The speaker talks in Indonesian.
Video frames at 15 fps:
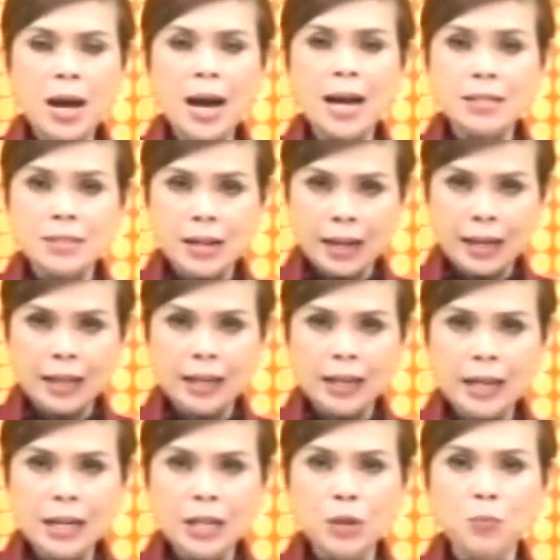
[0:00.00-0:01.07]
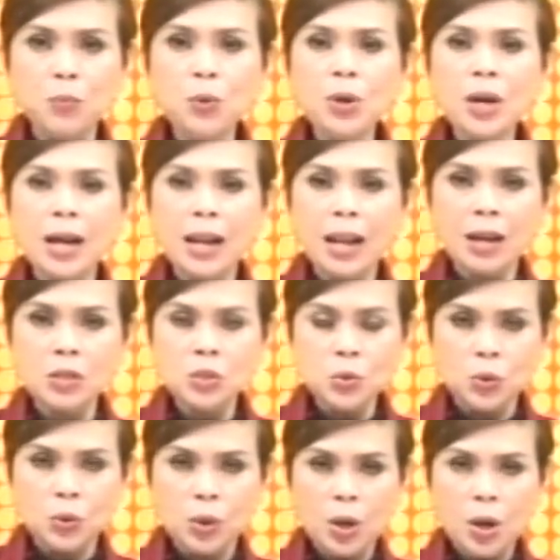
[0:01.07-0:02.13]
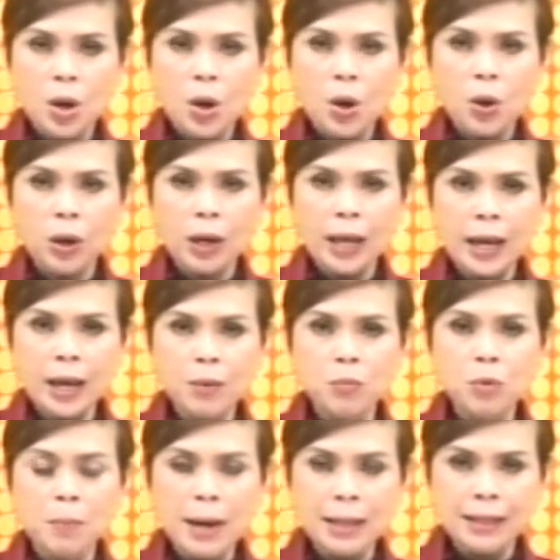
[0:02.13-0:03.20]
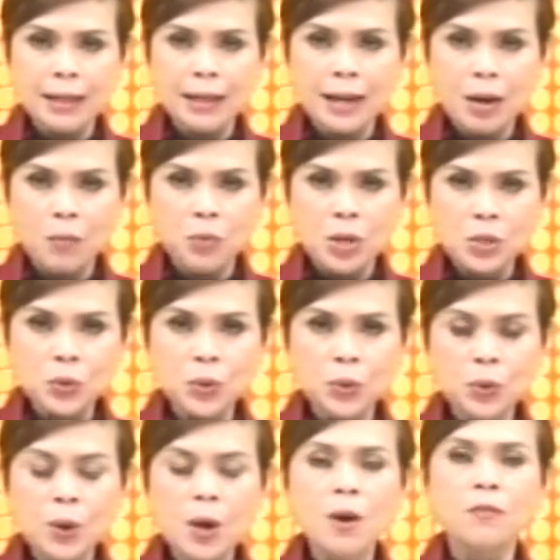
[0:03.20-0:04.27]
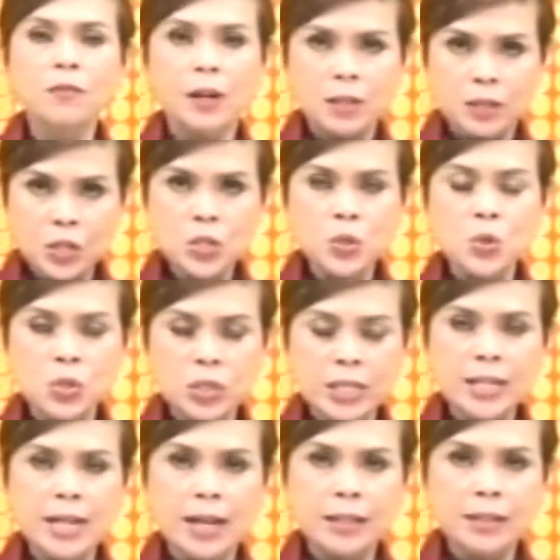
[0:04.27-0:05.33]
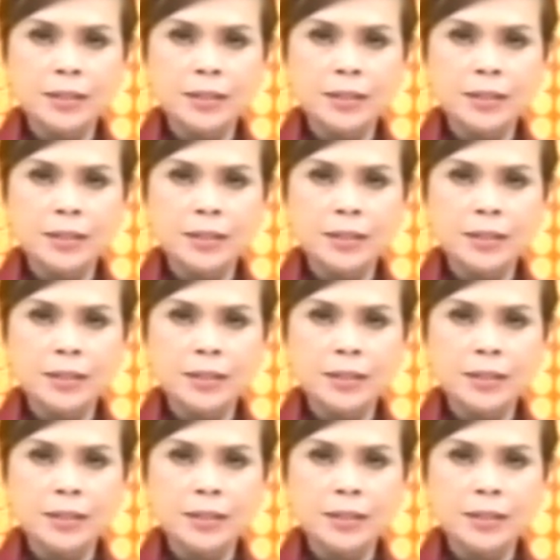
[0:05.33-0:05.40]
Ajang ini dibuka langsung oleh Bupati Kapuas Hulu, Franciscus Dian.